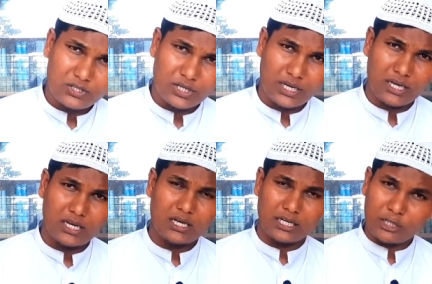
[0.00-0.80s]
যে
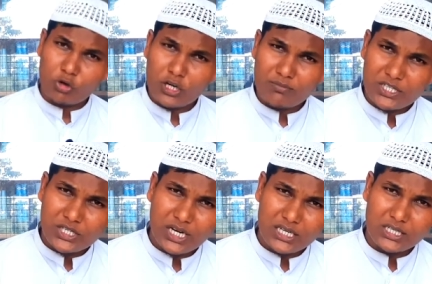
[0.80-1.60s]
হৃদয়
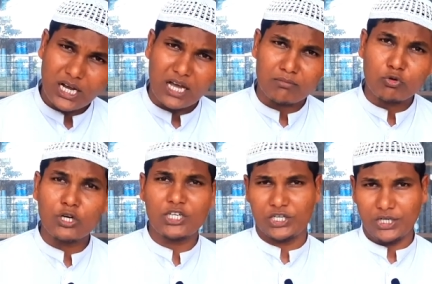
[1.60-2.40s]
বিশ্বাস আর
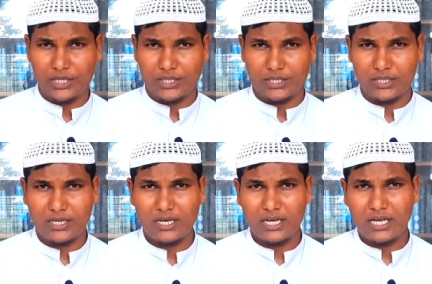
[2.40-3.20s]
মুখে স্বীকৃতি
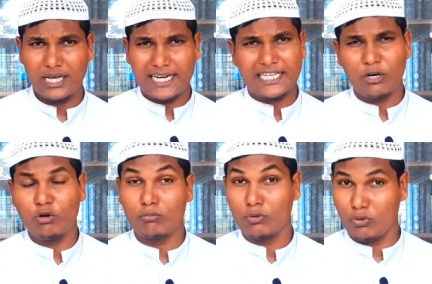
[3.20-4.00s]
এটা
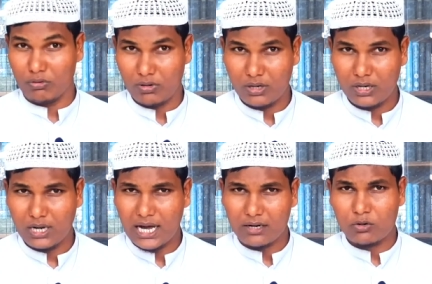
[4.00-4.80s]
হলো মূল
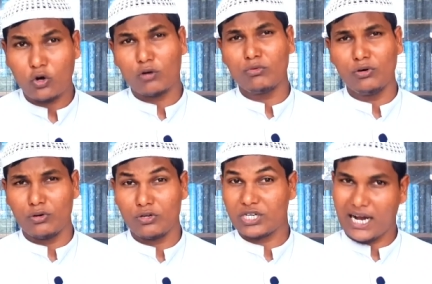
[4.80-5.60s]
আর কর্ম
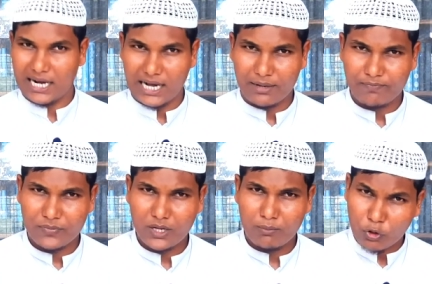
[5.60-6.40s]
হলো শাখা
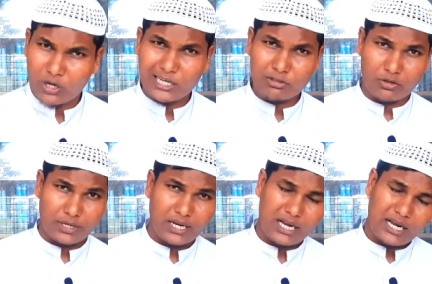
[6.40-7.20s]
প্রক্ষান্তরে